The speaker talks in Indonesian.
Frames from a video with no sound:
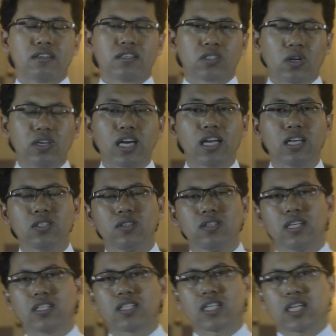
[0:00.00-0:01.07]

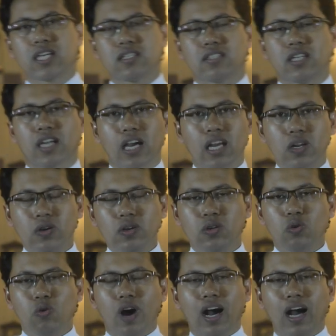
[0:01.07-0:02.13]
Saudara-saudari terkasih, kalau
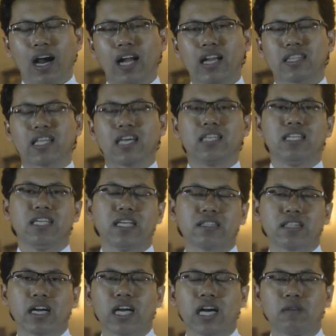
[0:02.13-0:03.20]
dua hal tadi
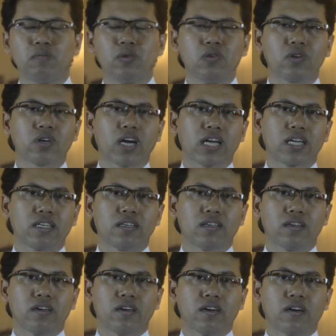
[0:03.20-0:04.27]
kita gabungkan,
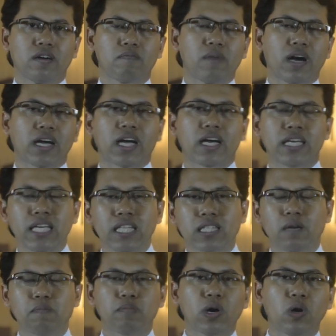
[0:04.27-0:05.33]
maka
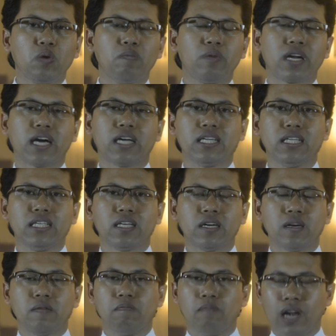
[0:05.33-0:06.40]
kita perlu berani
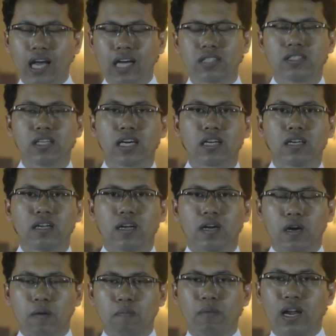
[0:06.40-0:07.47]
belajar
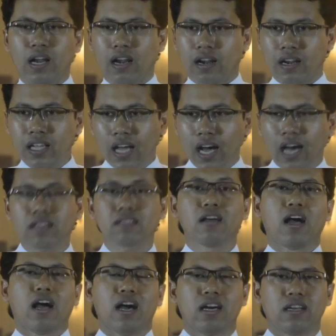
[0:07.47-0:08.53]
melihat
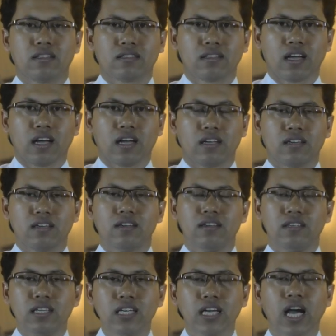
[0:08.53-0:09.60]
harta
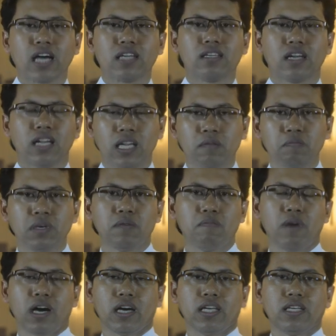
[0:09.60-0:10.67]
dengan lebih
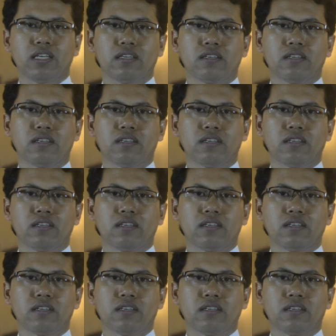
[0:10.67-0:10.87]
baik.